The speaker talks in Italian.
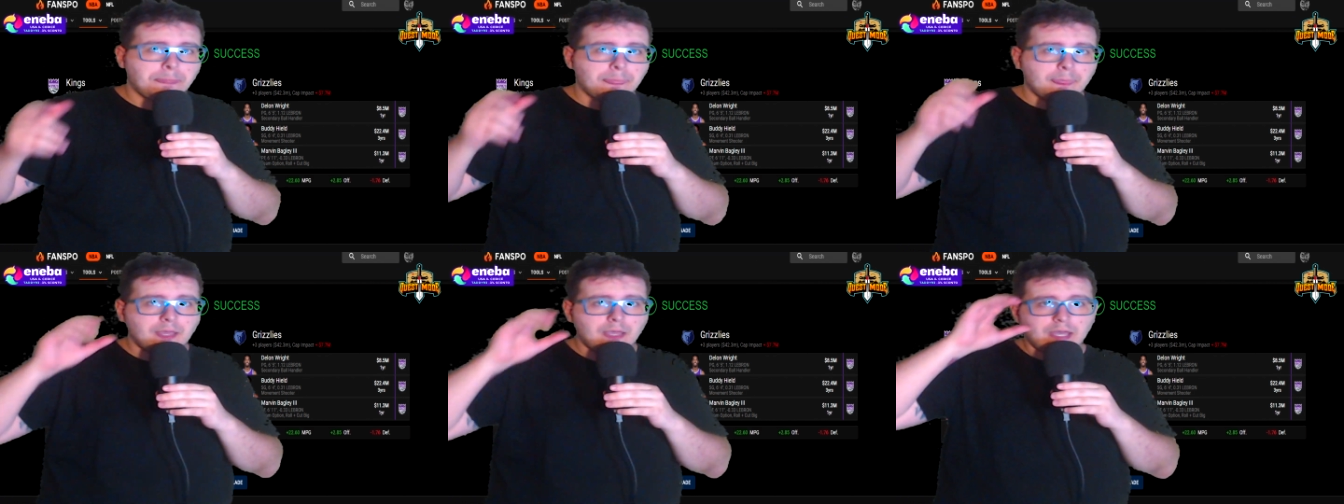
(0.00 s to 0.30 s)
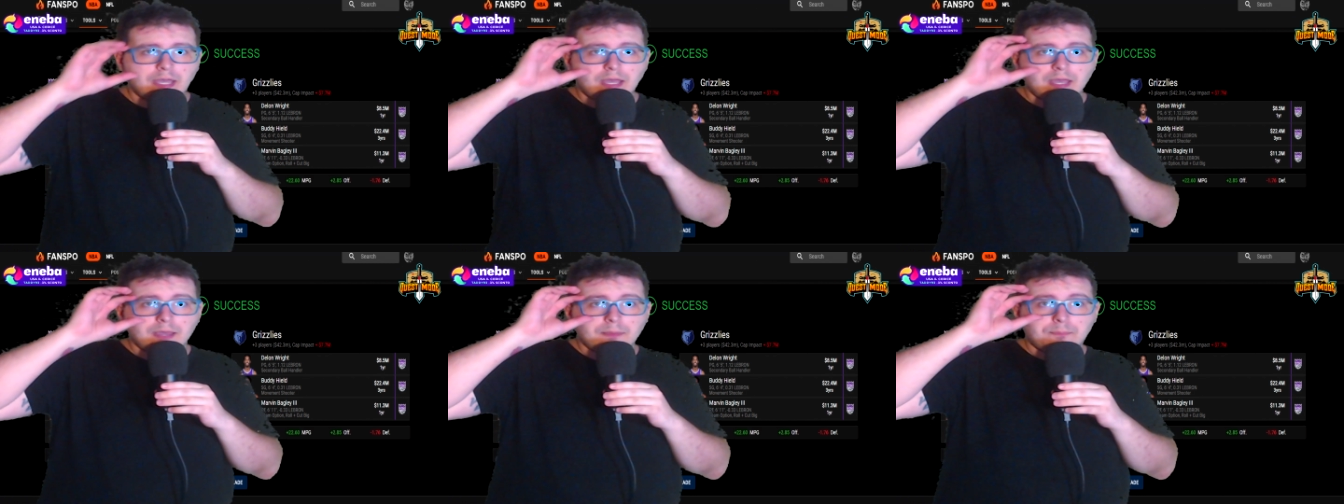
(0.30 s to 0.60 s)

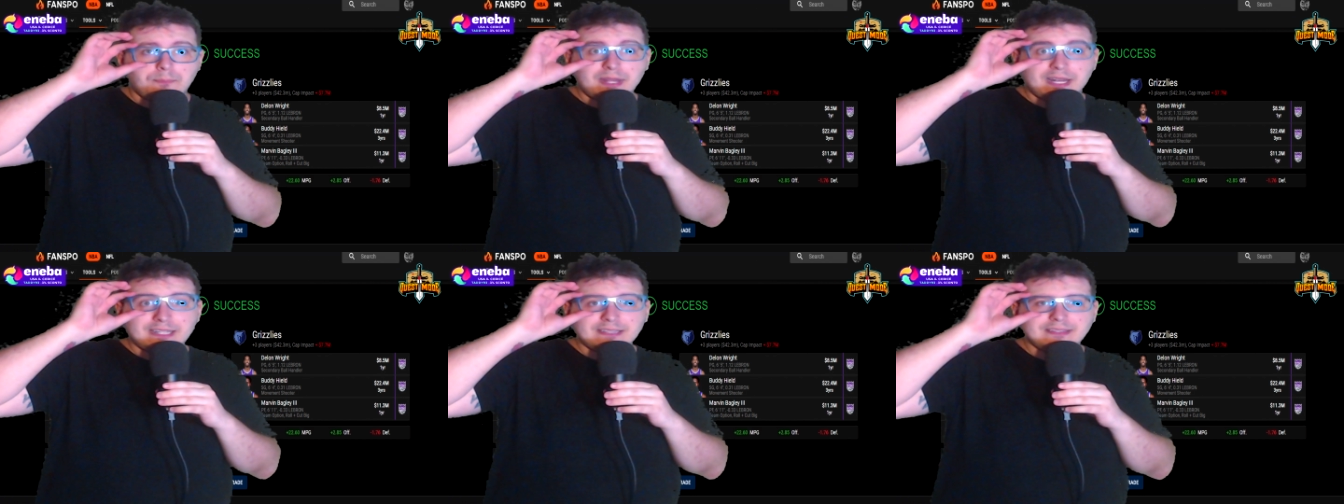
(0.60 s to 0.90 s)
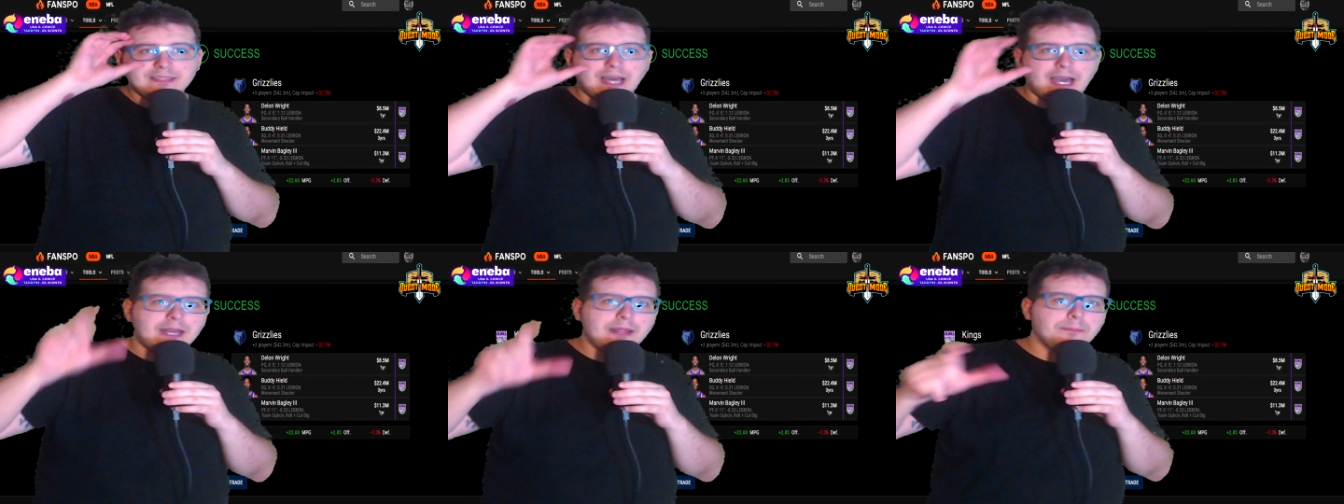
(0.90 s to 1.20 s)
eh, per
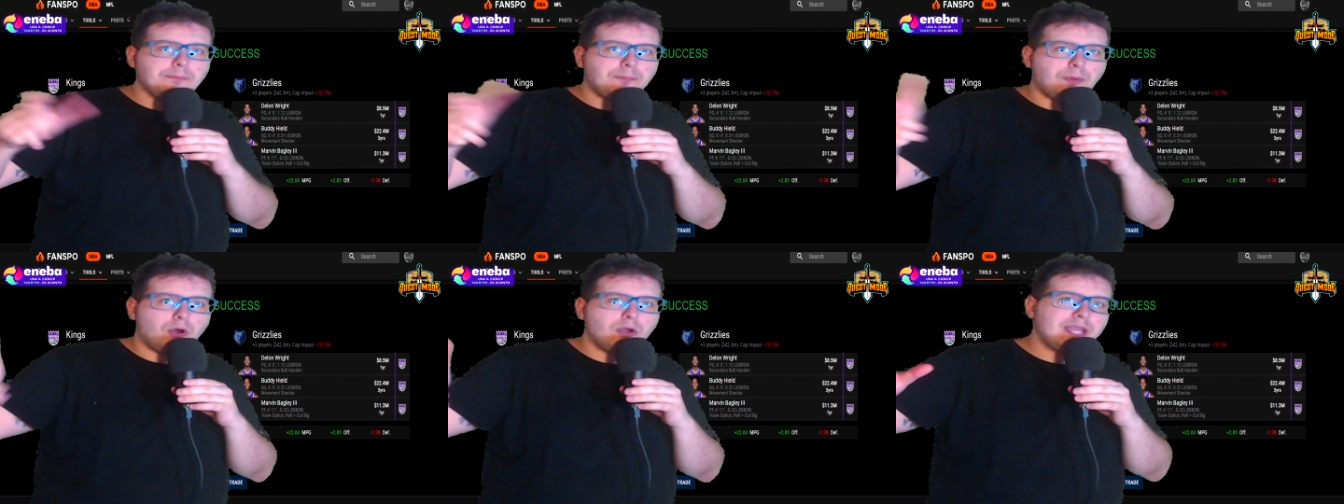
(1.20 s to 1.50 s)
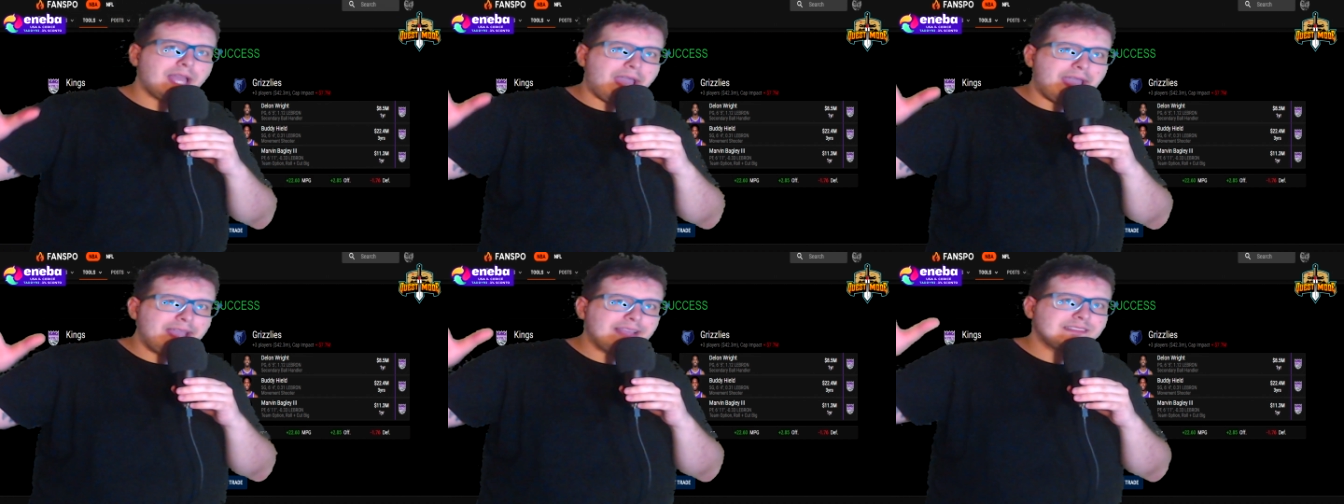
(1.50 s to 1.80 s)
andare poi a
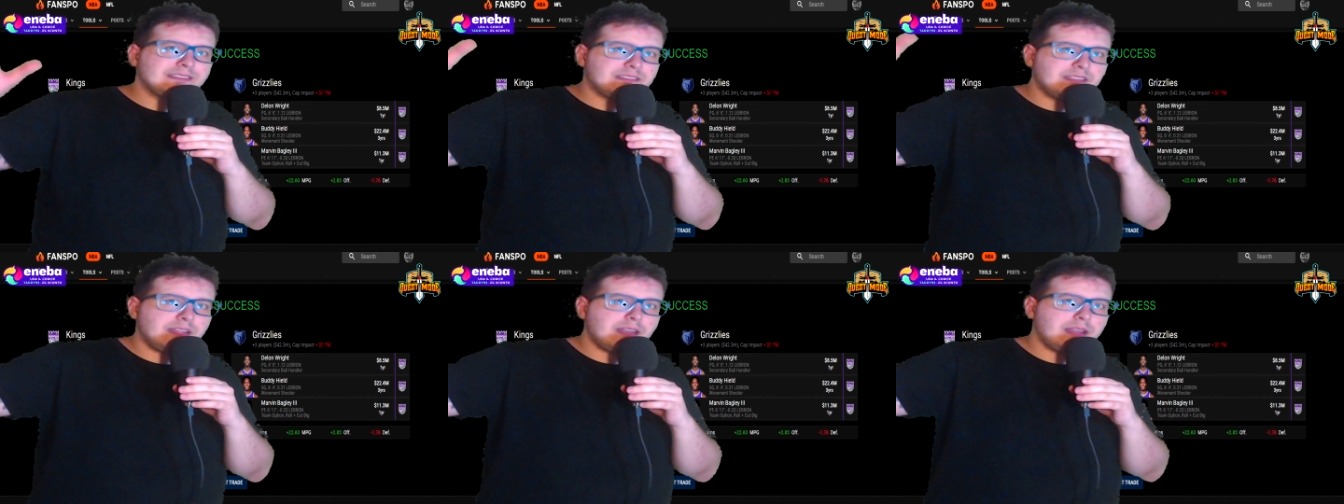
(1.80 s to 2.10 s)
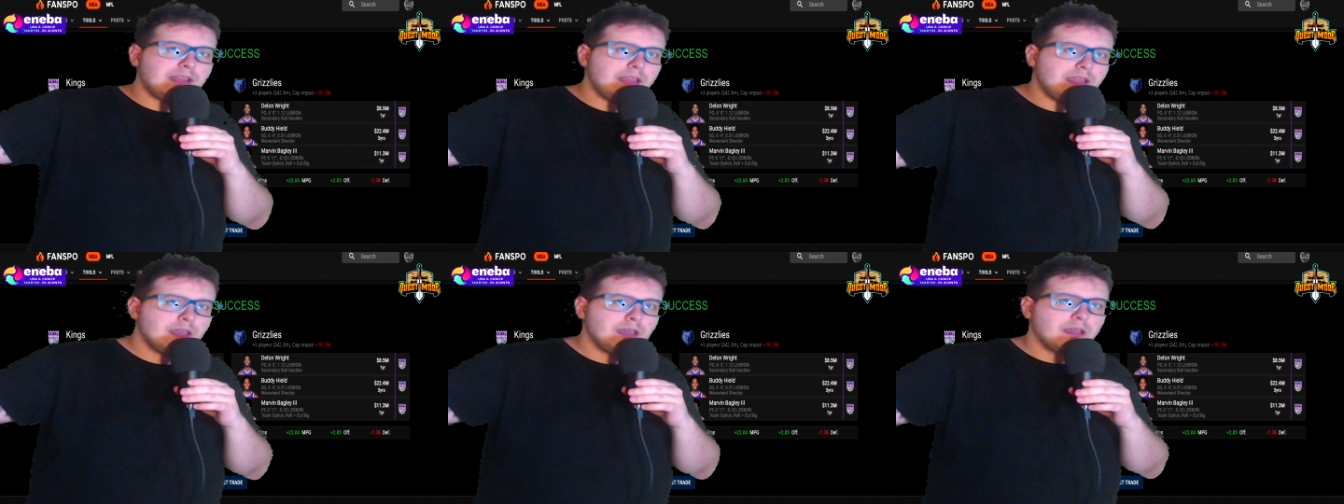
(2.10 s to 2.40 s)
essere